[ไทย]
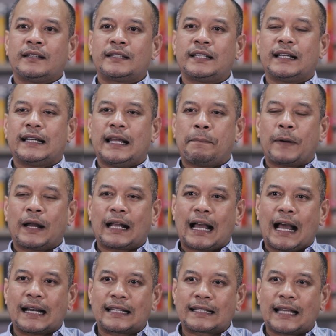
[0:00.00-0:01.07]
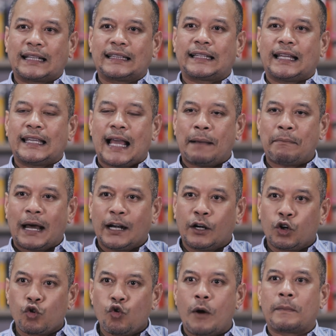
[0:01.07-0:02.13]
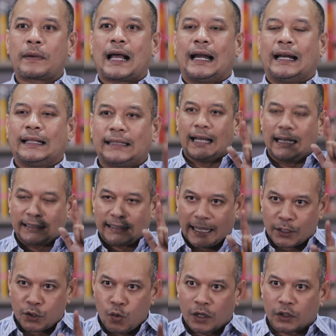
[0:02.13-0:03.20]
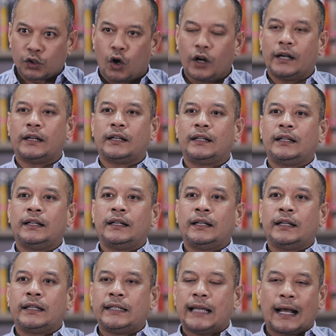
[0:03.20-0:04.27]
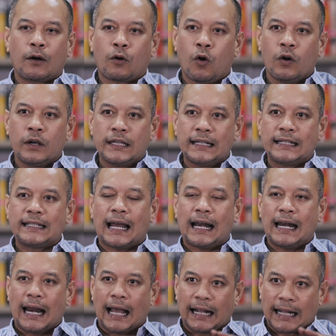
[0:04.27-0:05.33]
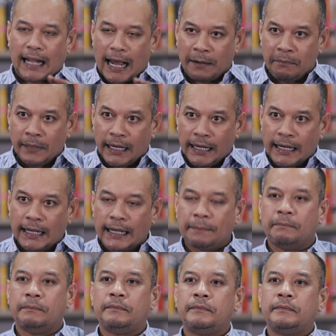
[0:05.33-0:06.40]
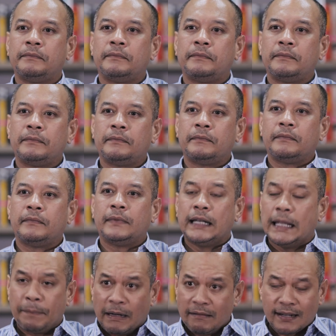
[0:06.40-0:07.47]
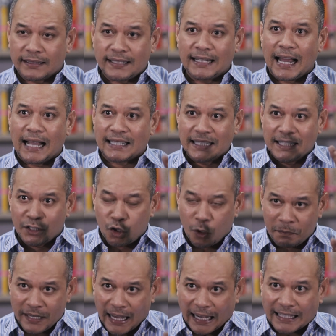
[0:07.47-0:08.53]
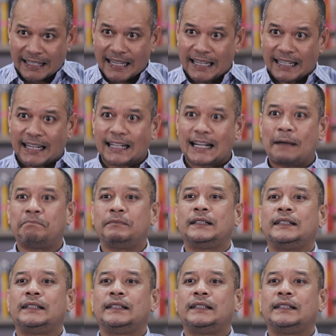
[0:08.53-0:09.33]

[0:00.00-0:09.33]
ซึ่งได้ประกาศสัตยาบันร่วมกันตั้งแต่ช่วงต้นยังคงยืนยันหลักการเหมือนเดิมนี่เป็นเรื่องที่น่าชื่นชมอย่างยิ่งนะครับ